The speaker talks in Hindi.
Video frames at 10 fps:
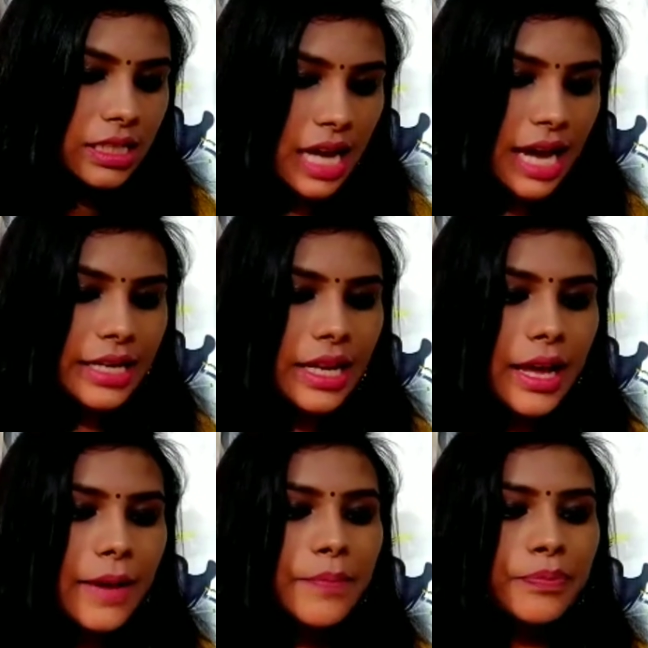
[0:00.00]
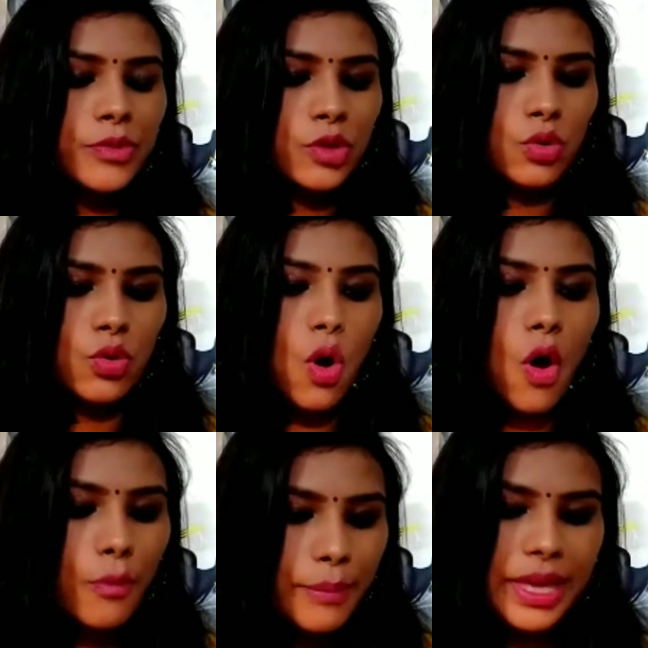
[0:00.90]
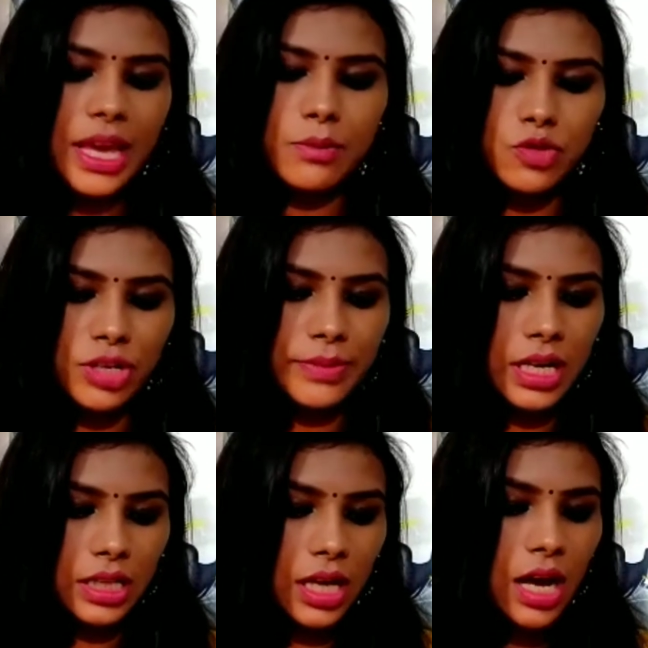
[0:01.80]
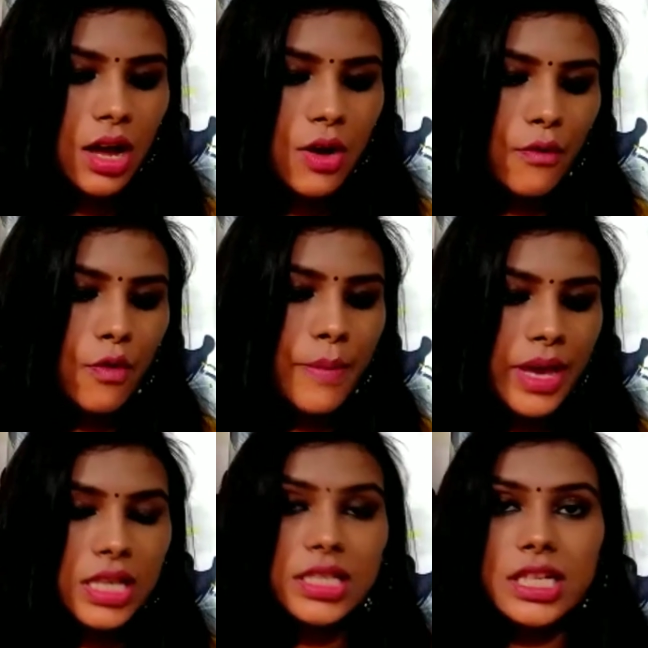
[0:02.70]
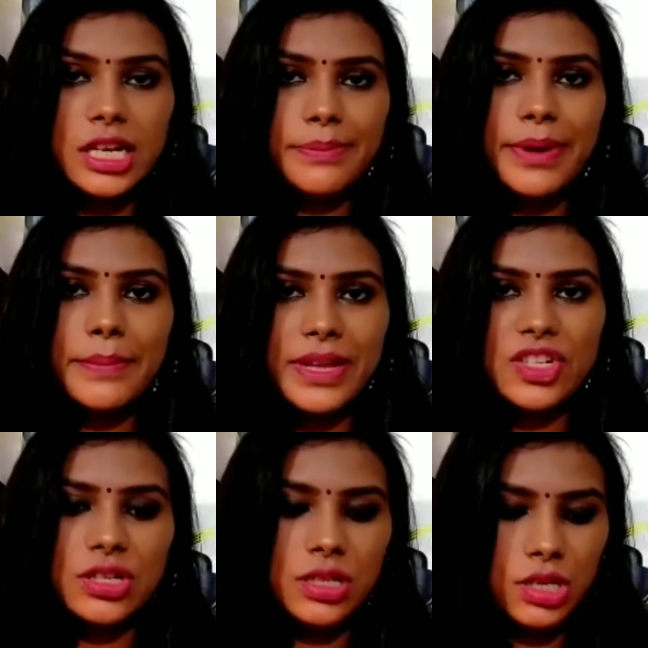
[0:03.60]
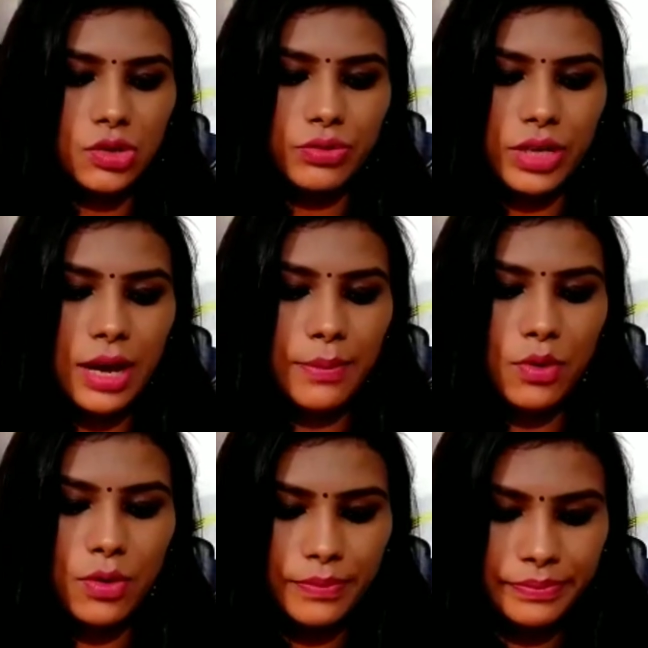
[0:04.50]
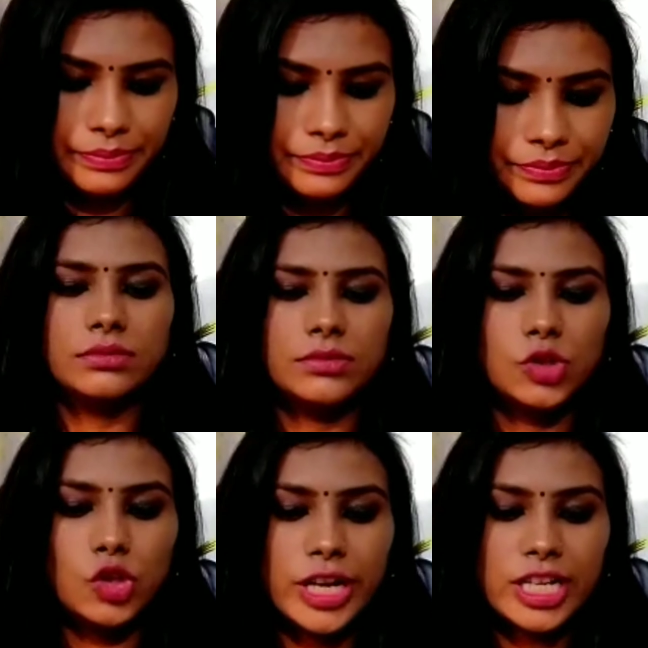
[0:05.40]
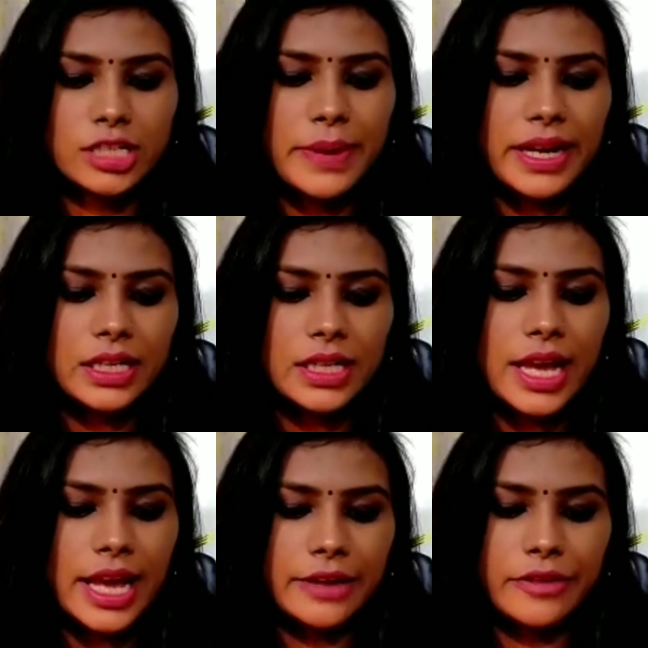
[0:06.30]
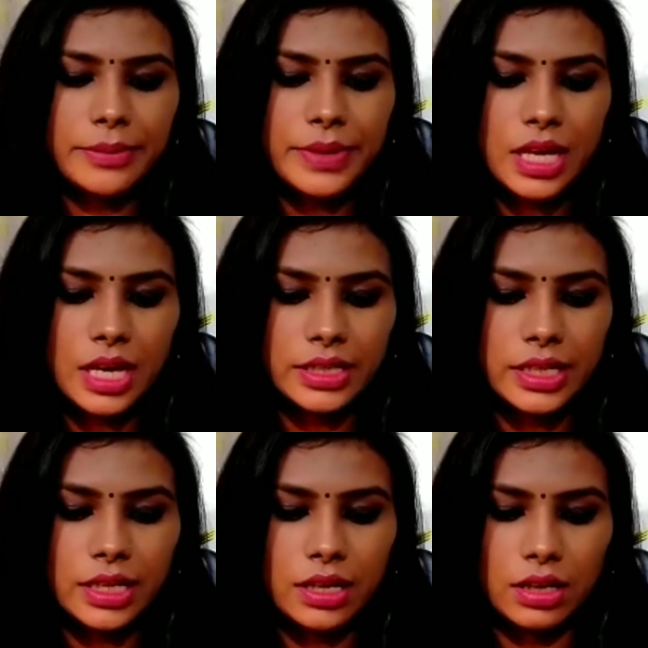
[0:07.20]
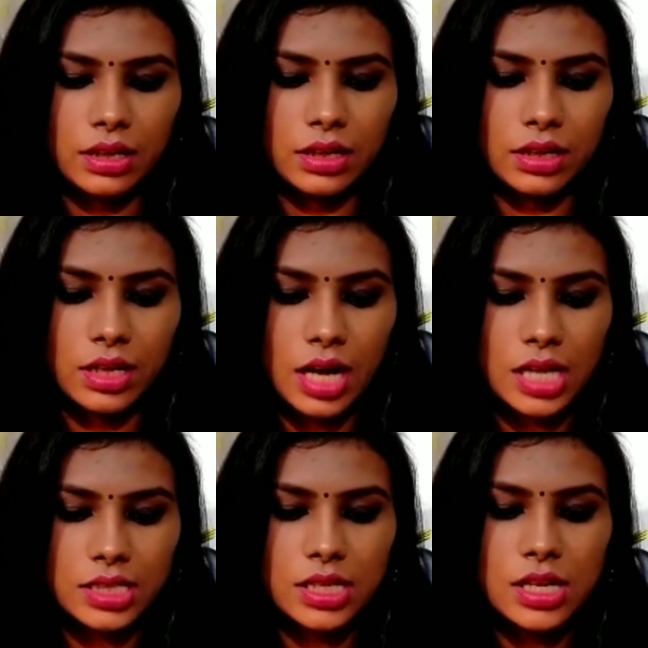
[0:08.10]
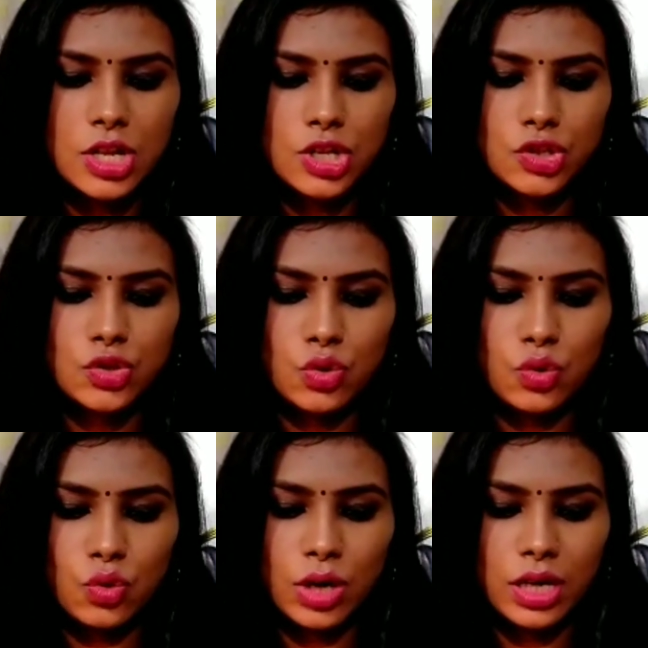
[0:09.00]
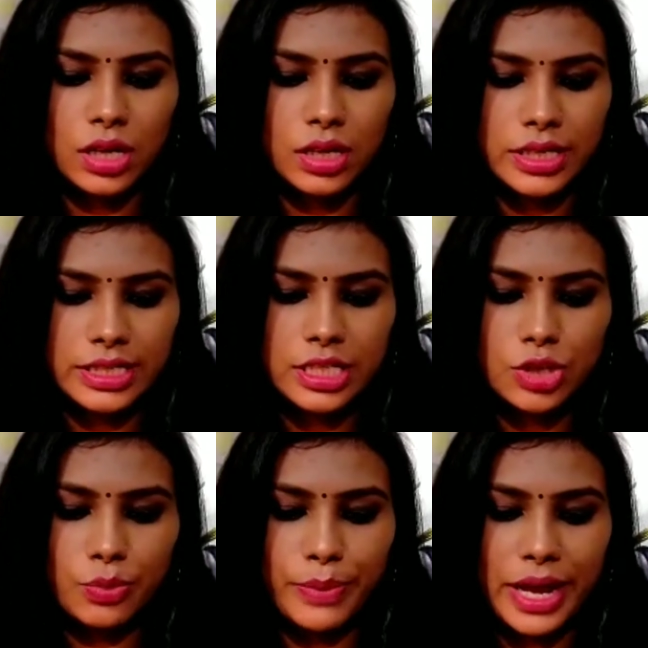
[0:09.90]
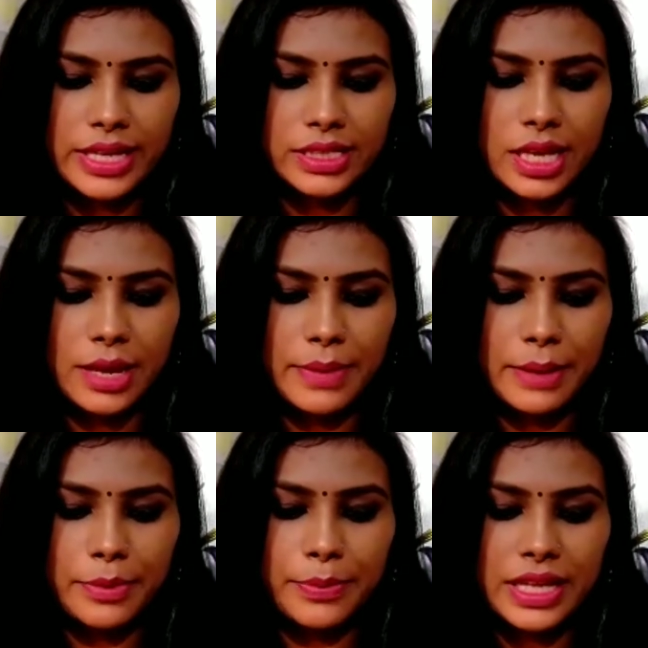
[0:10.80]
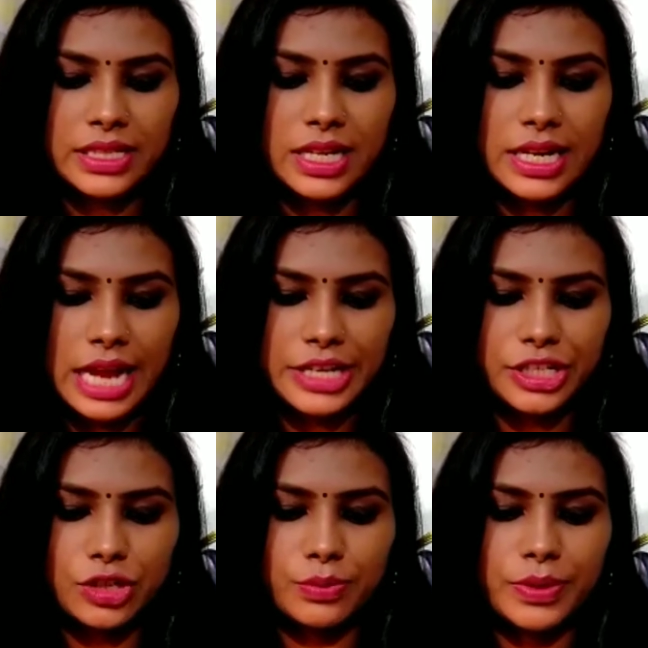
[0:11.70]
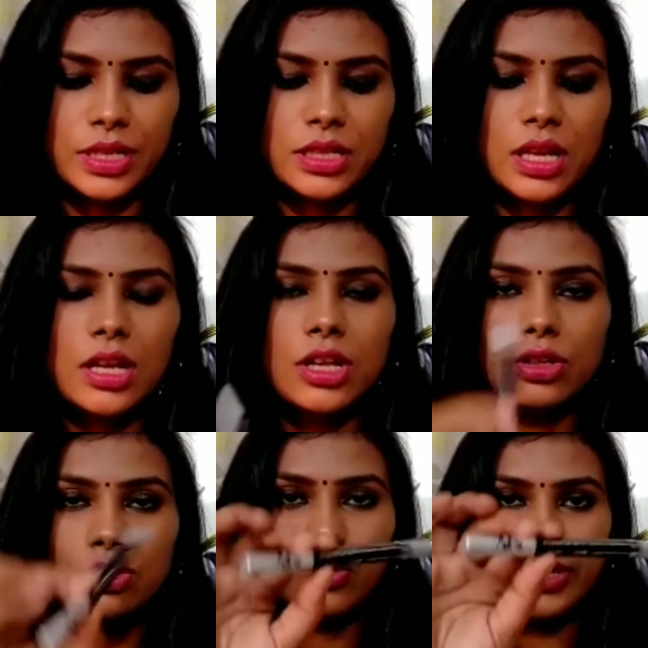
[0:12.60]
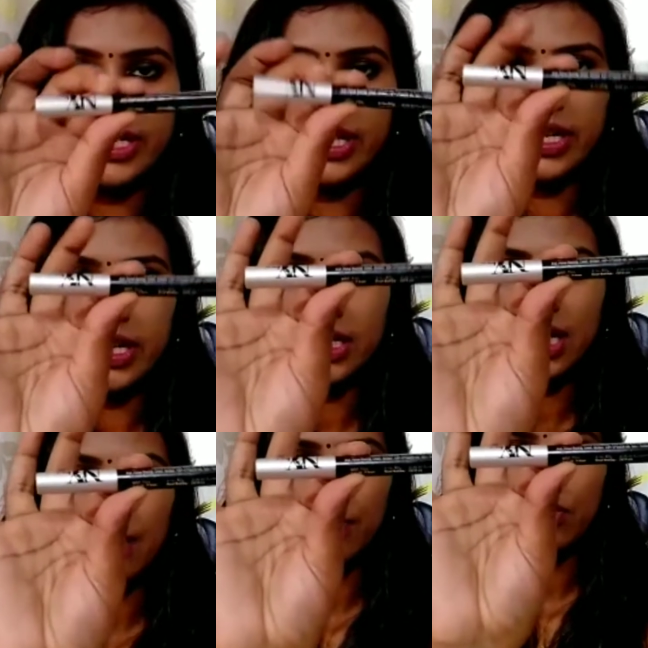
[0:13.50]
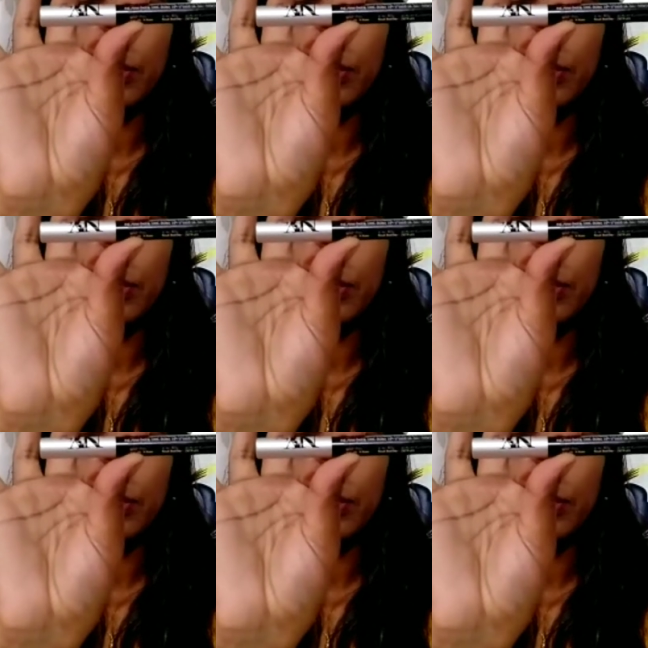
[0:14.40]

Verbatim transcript: नाइन है तो ऑफ में क्या मुझे मिला था वो मैं स्क्रीन पर मेंशन कर दूंगी आपको तो नेक्स्ट मैंने लिया है एनवाईबी का ये आ, काजल जो आ, इसकी जो प्राइस है एमआरपी प्राइस है नाइन्टी रुपीज तो इस तरीके से आपको